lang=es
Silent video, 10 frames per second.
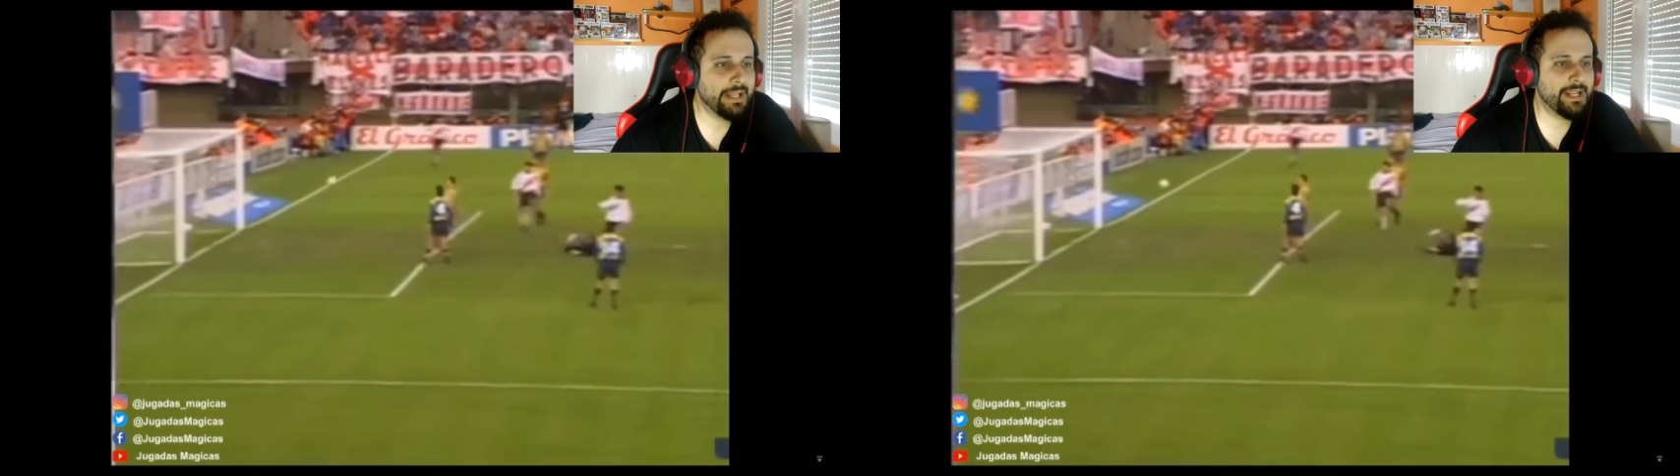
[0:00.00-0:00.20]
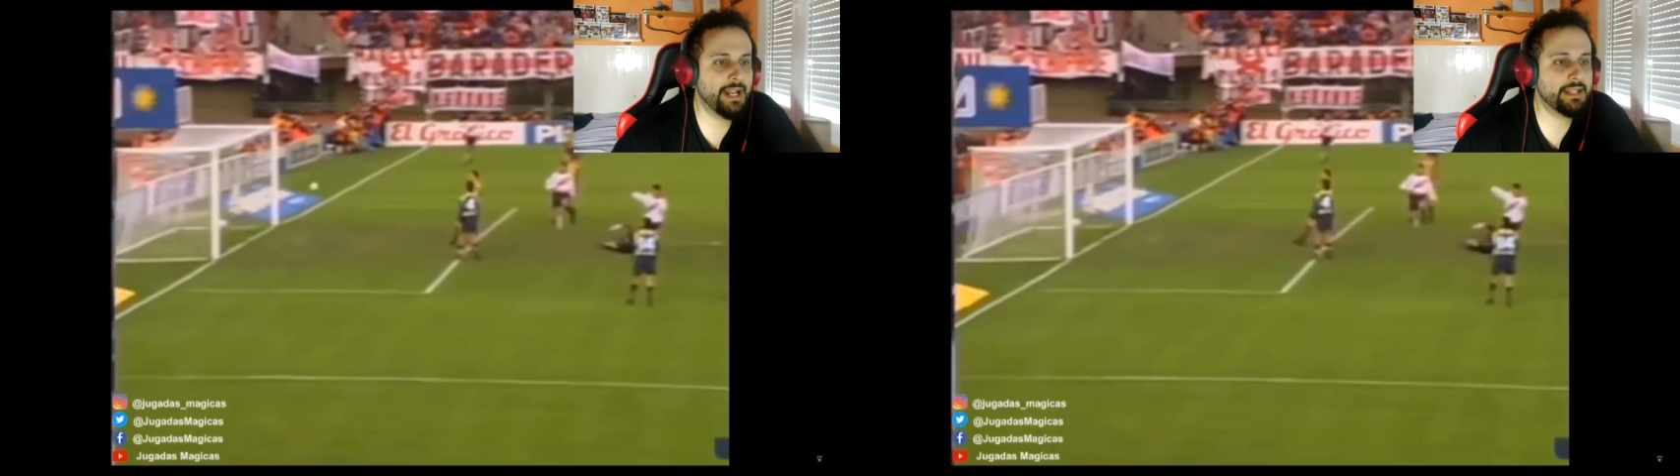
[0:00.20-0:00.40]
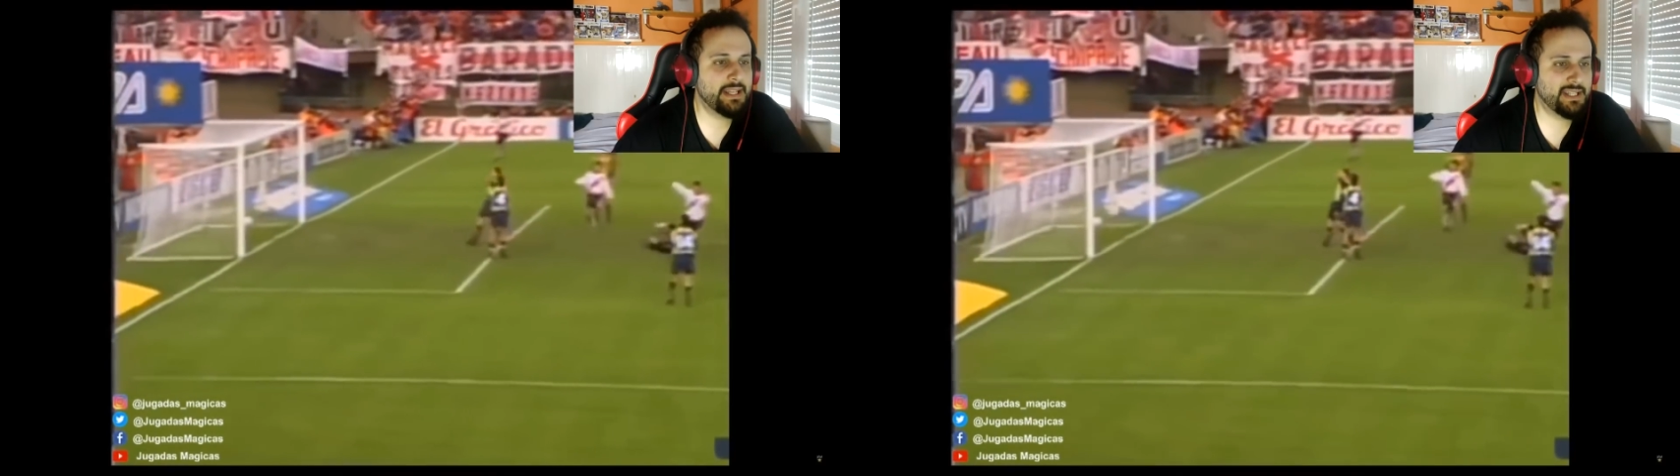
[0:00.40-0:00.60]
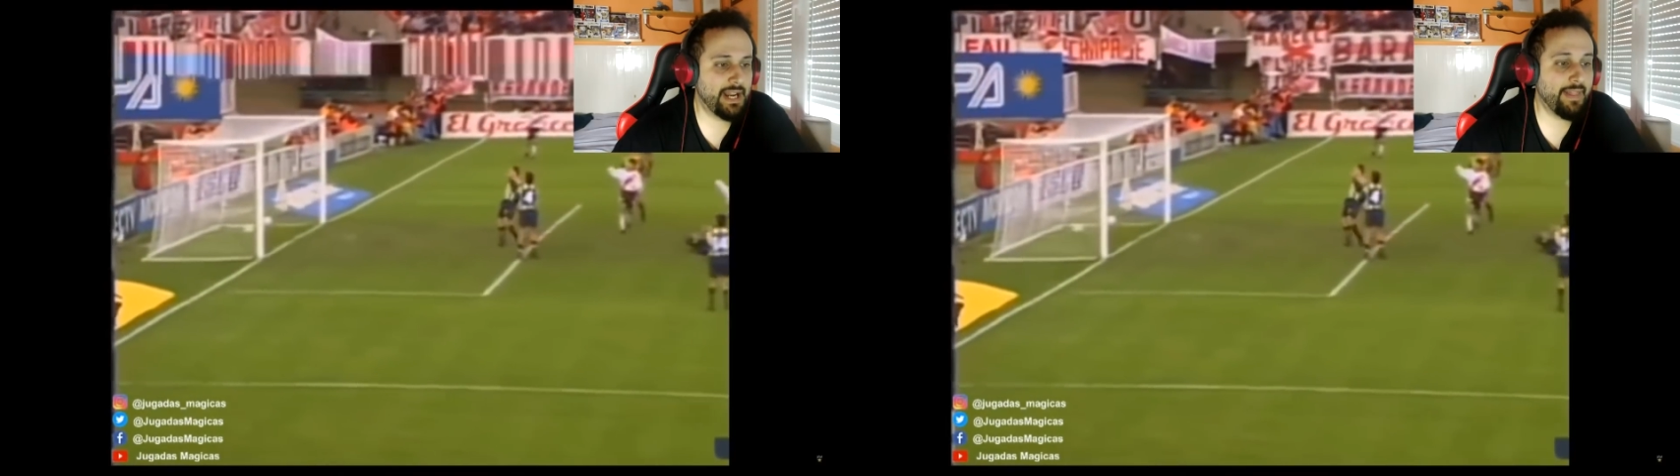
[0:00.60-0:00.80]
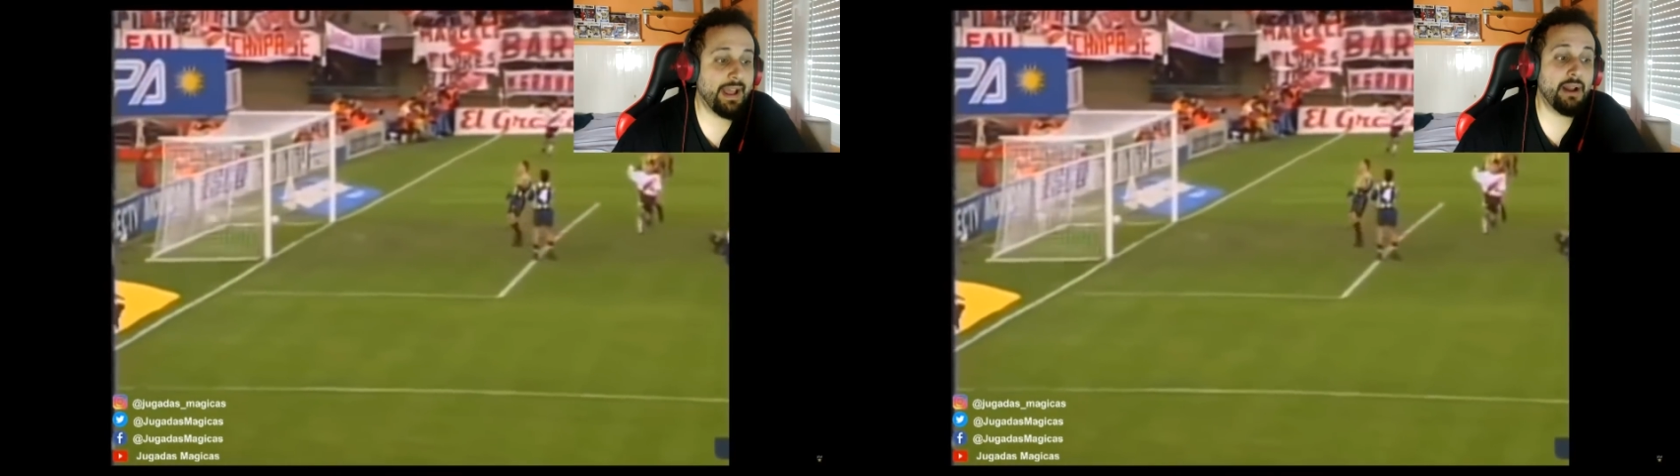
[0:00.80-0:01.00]
Se,
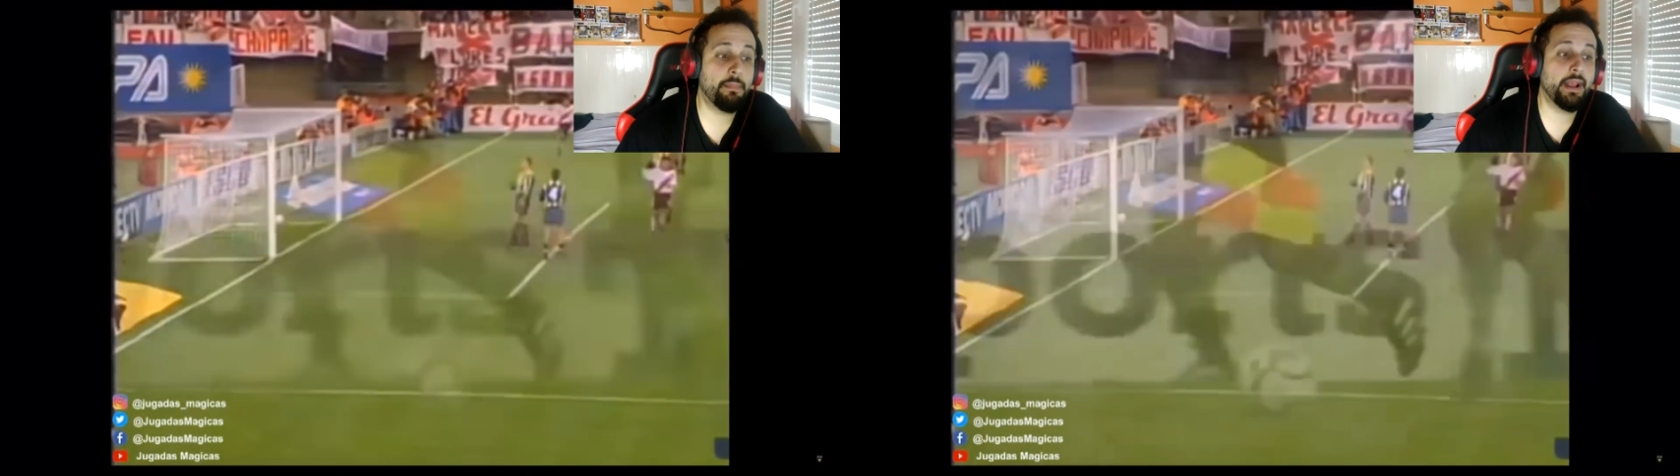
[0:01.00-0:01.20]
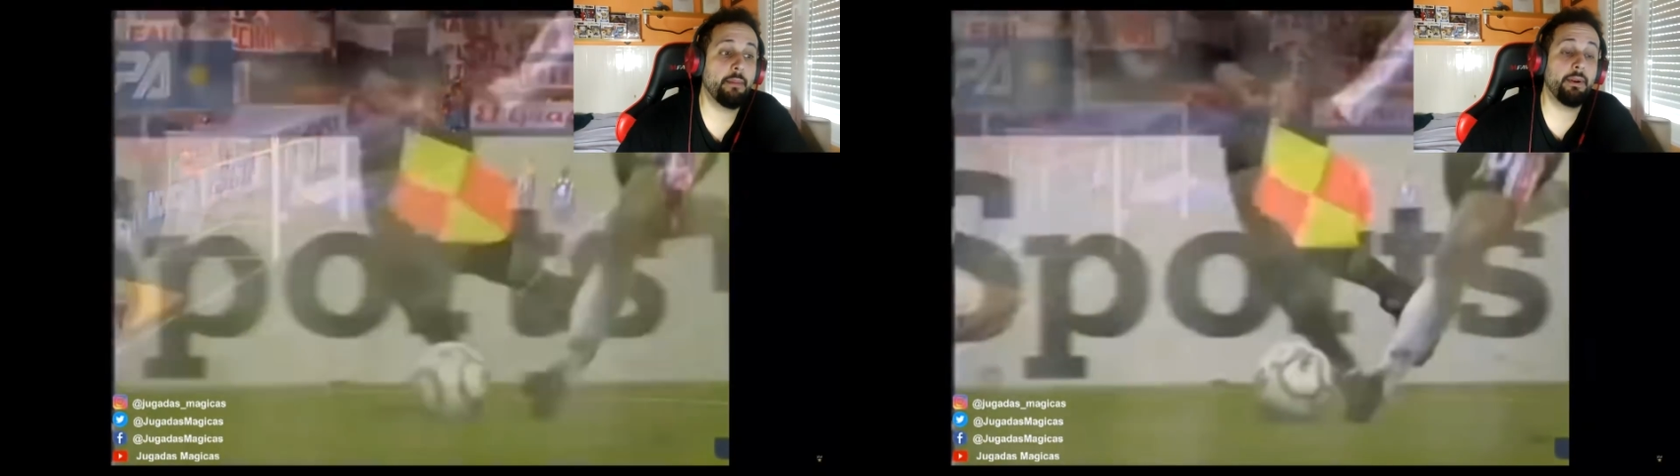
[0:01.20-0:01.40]
la deja al pie,